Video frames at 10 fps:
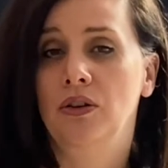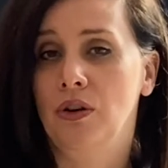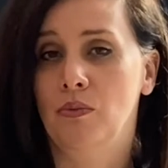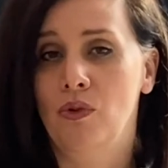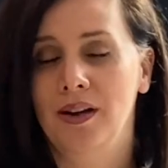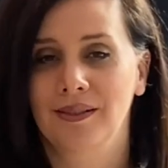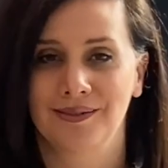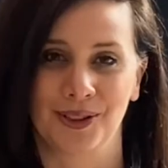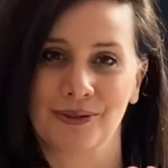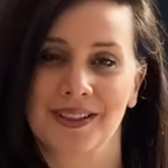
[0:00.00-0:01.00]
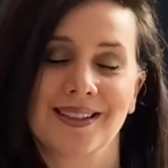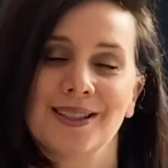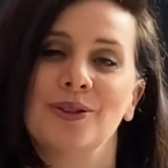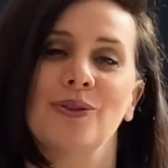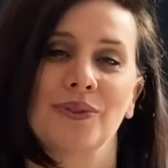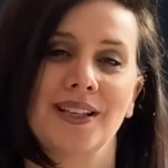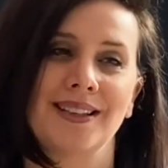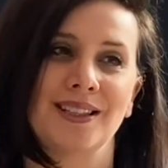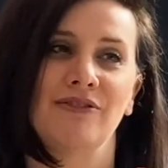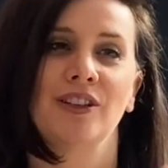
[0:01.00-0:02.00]
que moi, donc ils ont de la
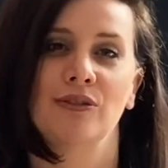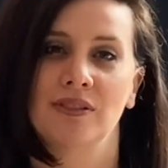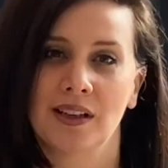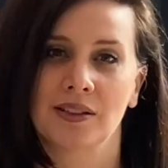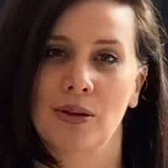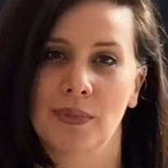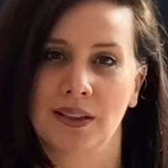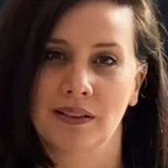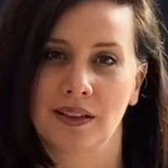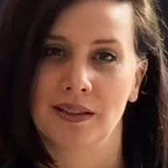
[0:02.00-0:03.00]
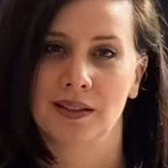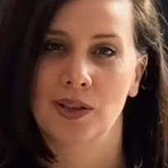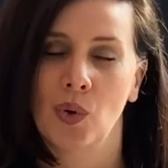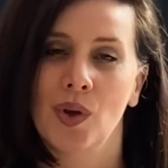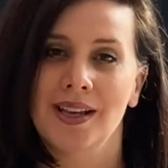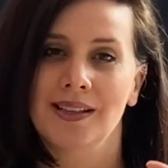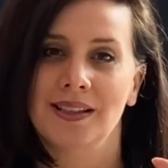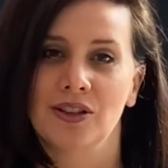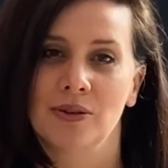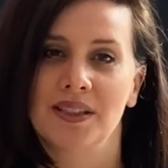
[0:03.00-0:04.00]
difficulté à se remettre en question.
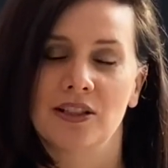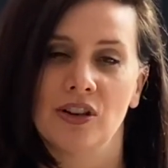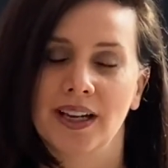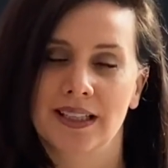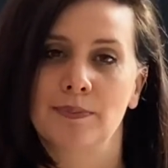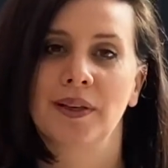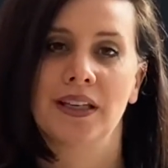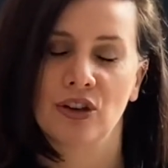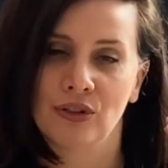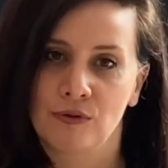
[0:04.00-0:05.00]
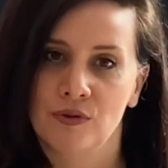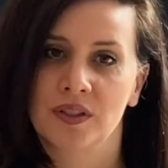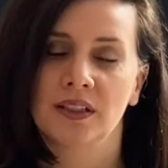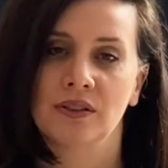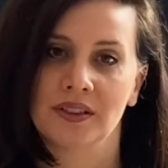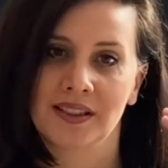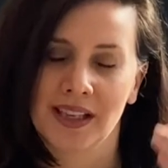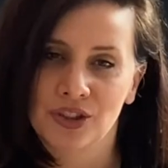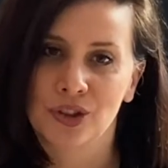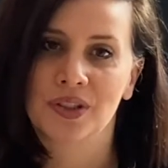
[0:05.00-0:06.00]
C'est comme si leur esprit refusait de
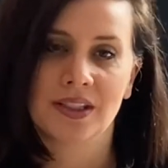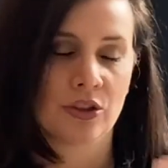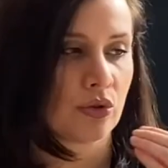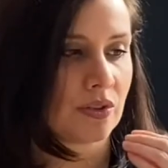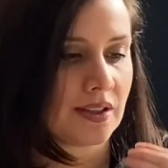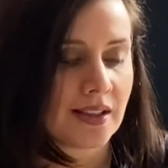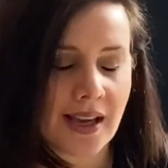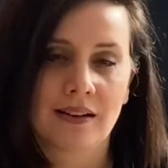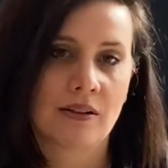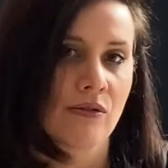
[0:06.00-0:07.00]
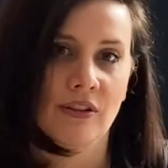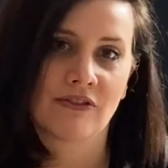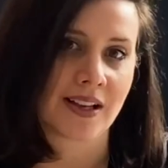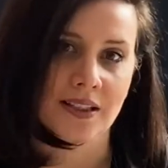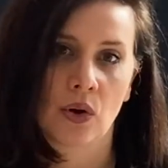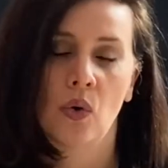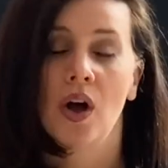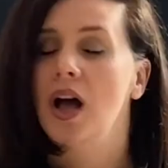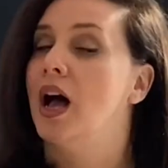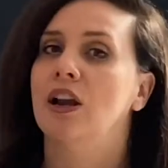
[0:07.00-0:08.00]
s'associer d'une quelconque façon
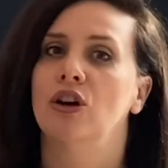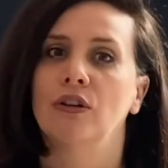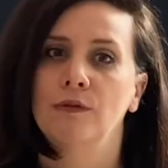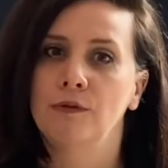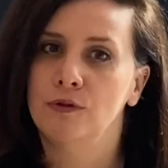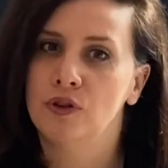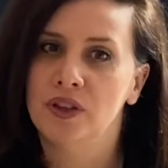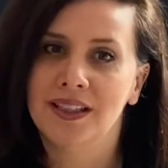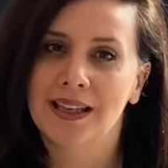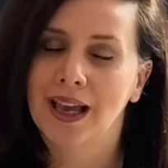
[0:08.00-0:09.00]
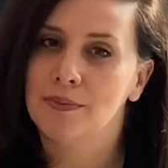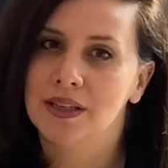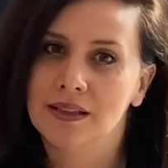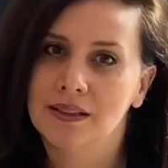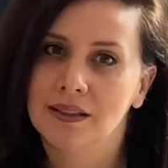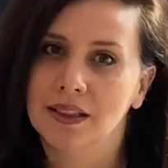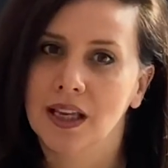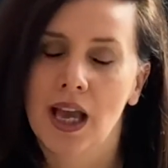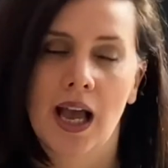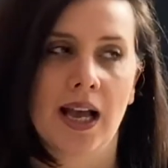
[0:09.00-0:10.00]
à leur vulnérabilité,
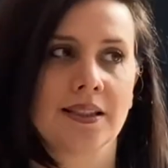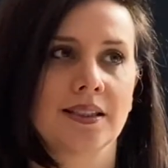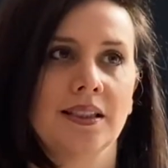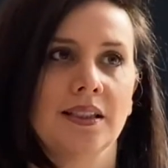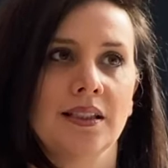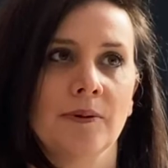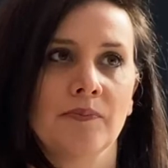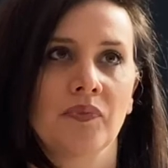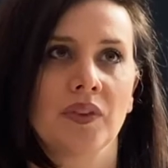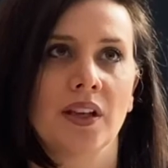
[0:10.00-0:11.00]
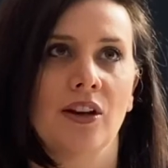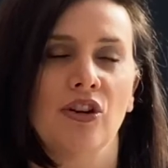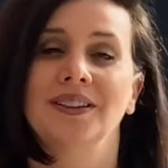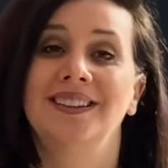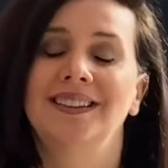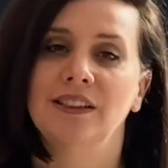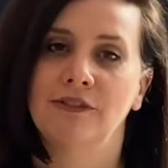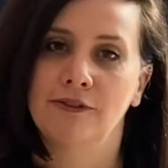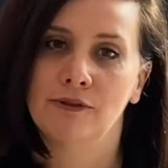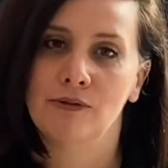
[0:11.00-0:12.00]
à ce qui est à leurs
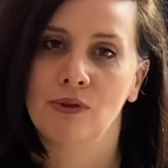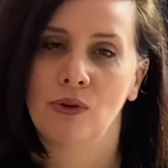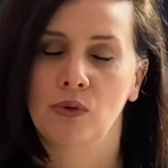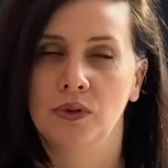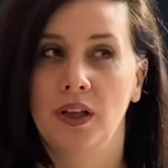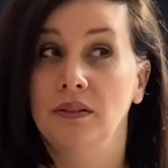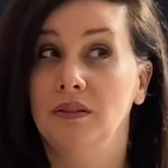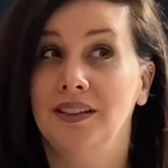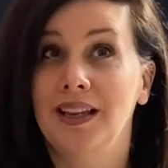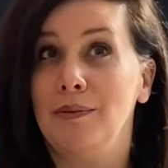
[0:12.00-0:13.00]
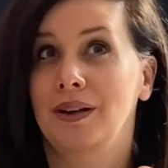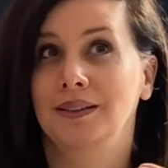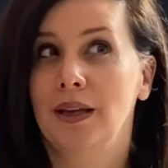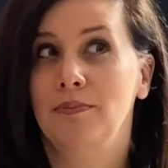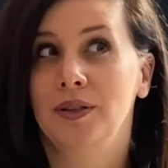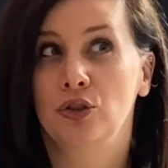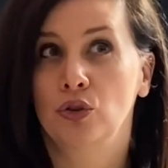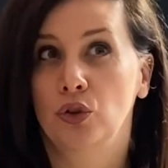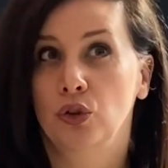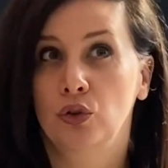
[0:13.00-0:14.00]
défauts. On a tellement tapé
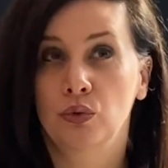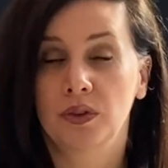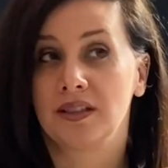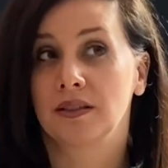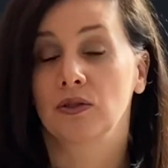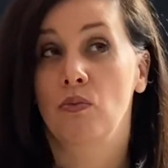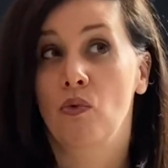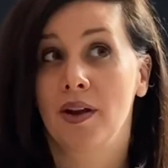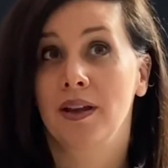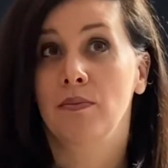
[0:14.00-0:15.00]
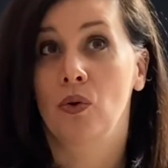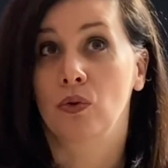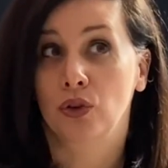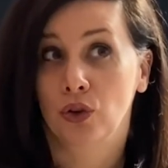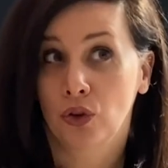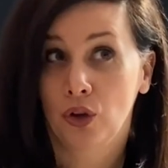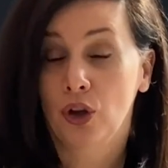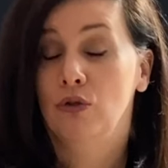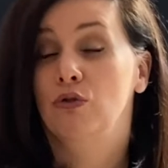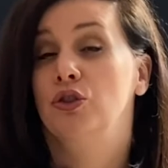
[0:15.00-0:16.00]
sur le clou qu'ils sont moins bons qu'eux
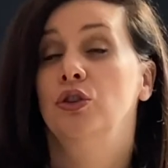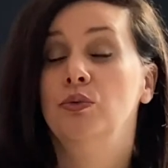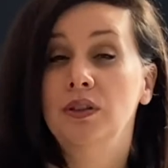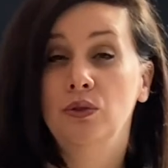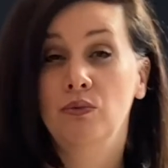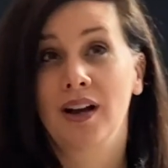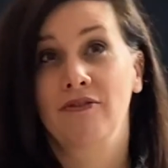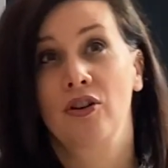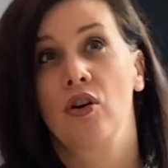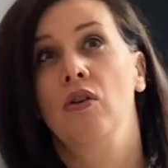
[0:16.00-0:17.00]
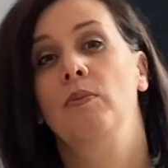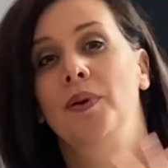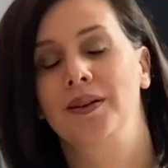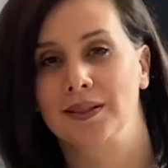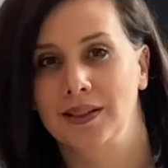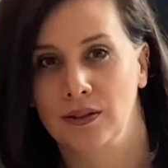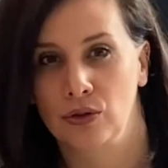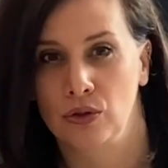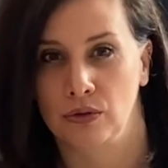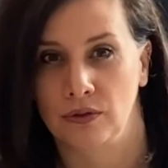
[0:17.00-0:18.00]
qu'aujourd'hui ils doivent compenser
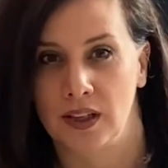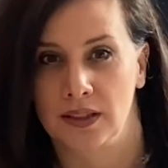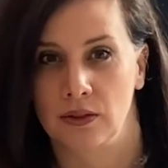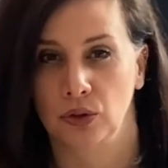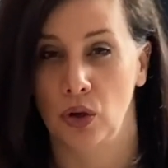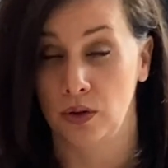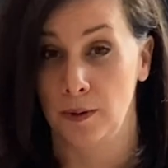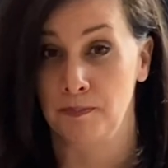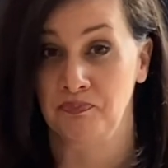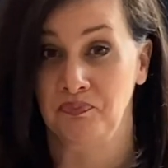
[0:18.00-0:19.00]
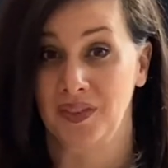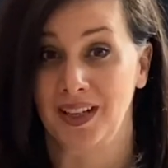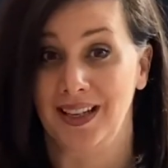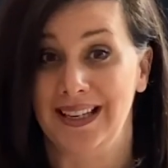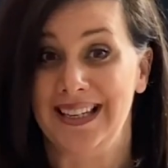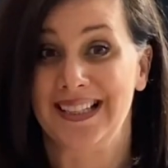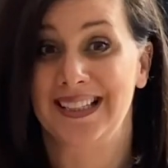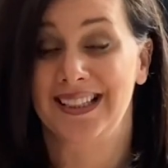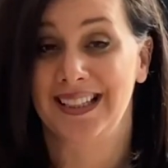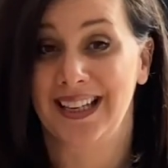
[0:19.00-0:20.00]
d'une autre façon. Donc,
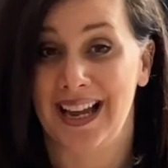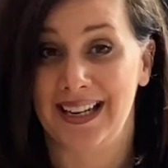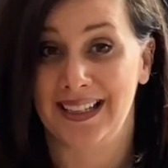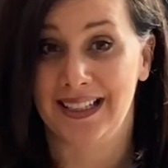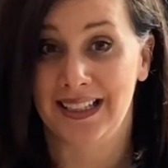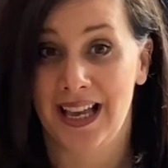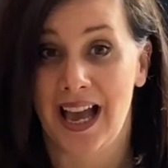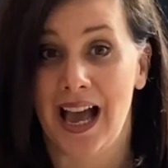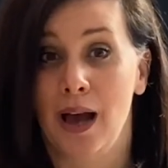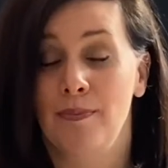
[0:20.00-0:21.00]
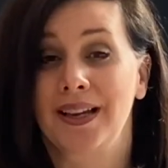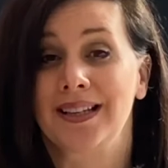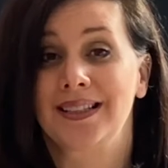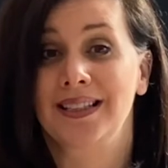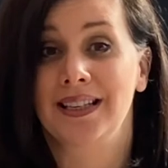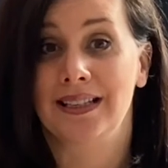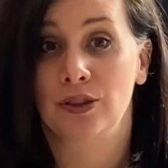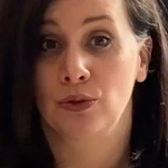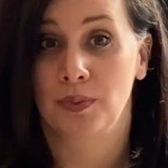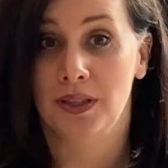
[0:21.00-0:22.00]
laisser aller, apprécier
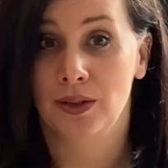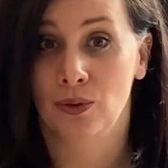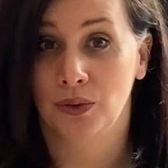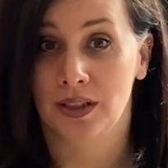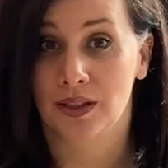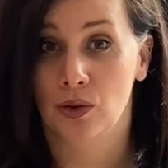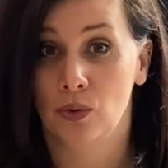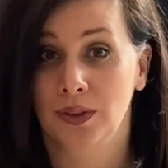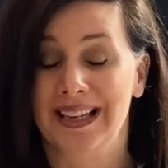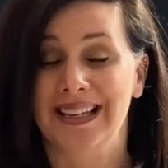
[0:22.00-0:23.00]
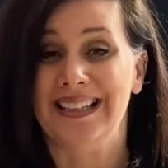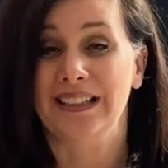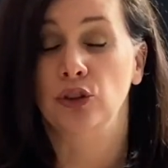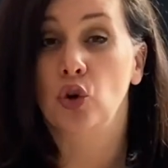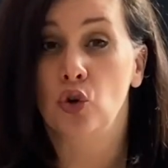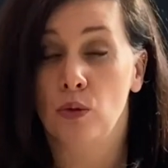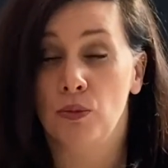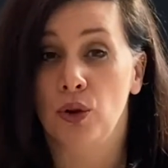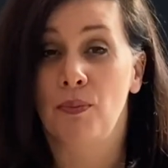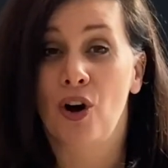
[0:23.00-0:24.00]
les opinions des autres, les
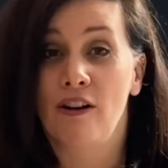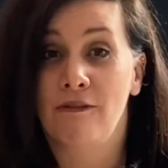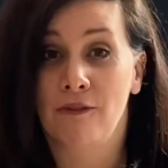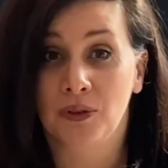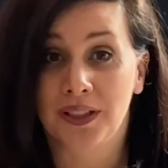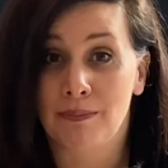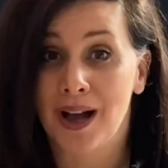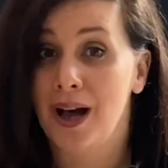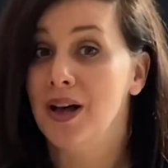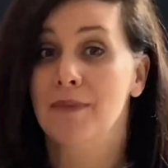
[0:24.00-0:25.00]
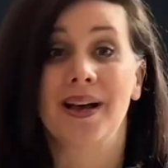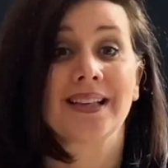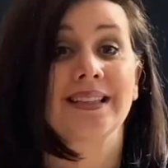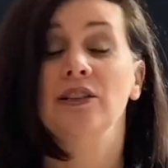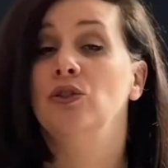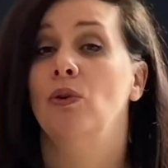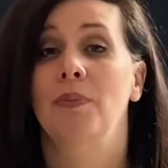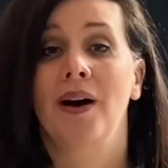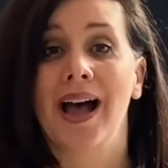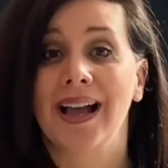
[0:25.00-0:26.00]
troubles profondément parce qu'ils n'ont
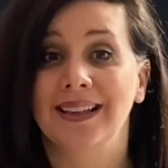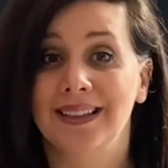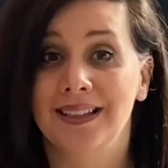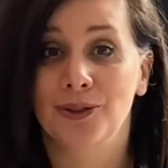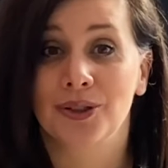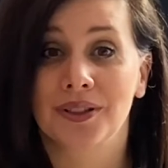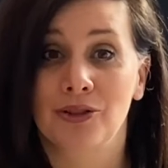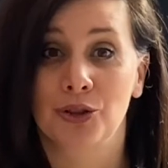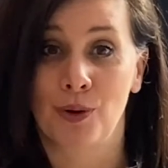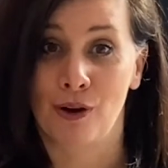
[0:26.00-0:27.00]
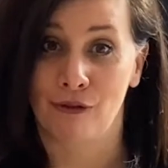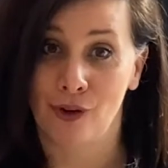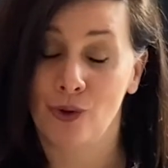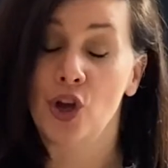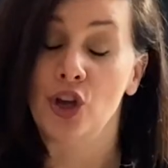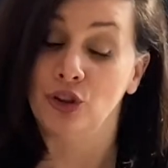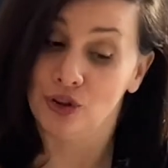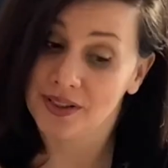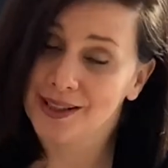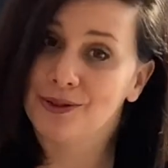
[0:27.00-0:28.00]
pas acquis de sens profond de
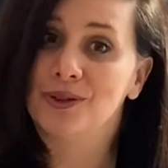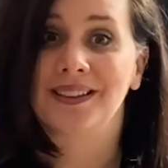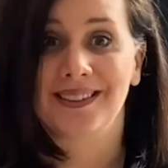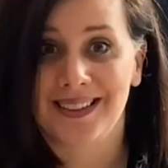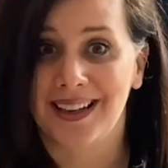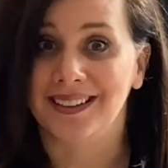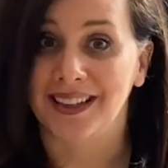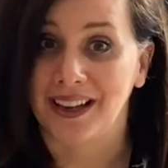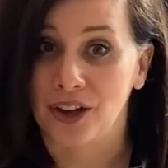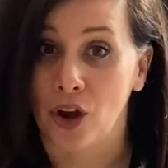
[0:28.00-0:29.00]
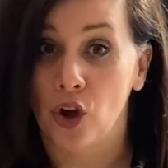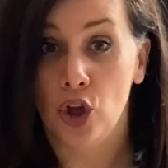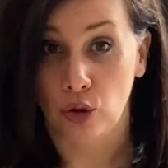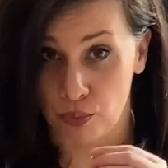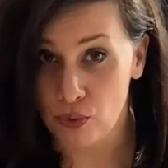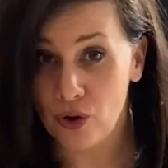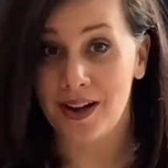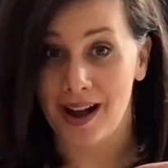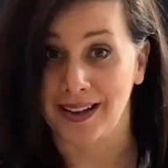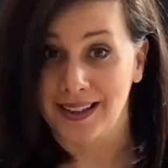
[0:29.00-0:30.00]
sécurité intérieure. Pour
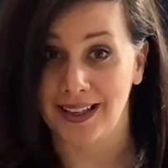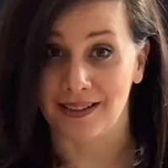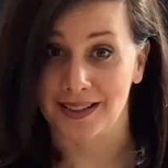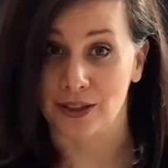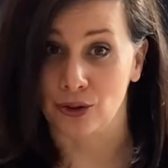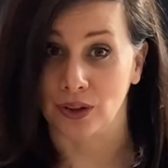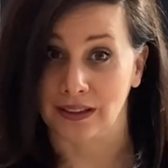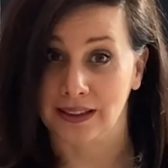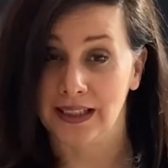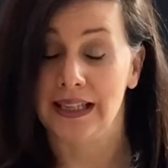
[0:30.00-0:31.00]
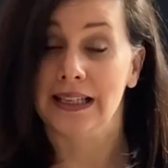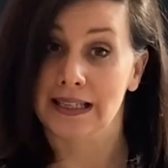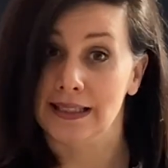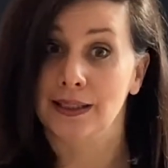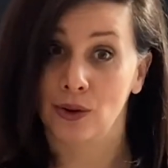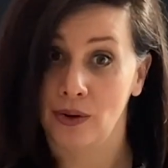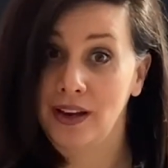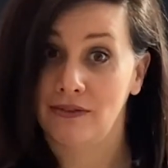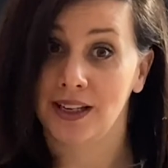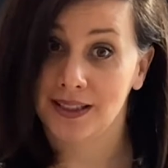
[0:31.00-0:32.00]
gagner en sécurité, ils sont
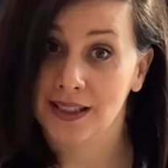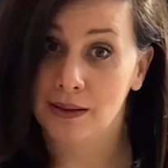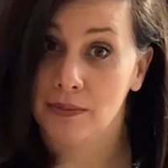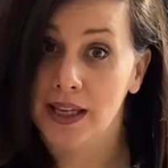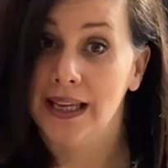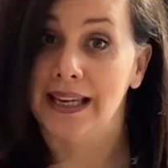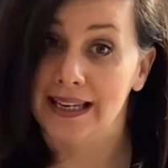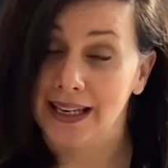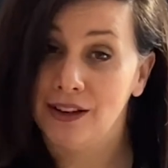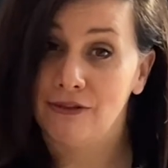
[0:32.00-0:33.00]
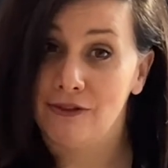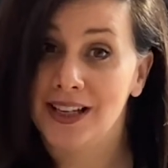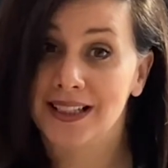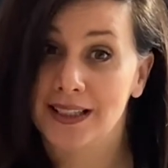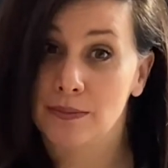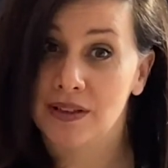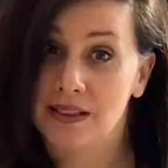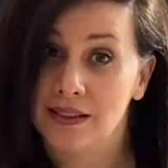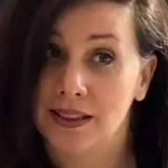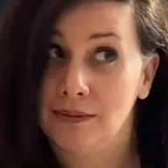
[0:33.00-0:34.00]
inflexibles. Et
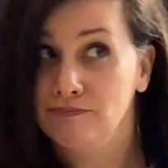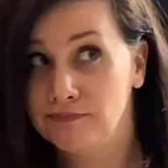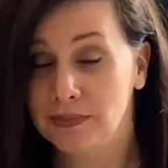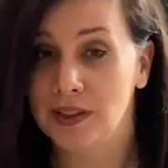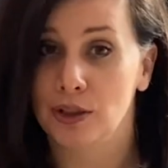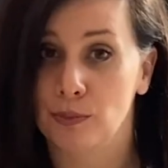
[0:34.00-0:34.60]
l'inflexibilité, si je peux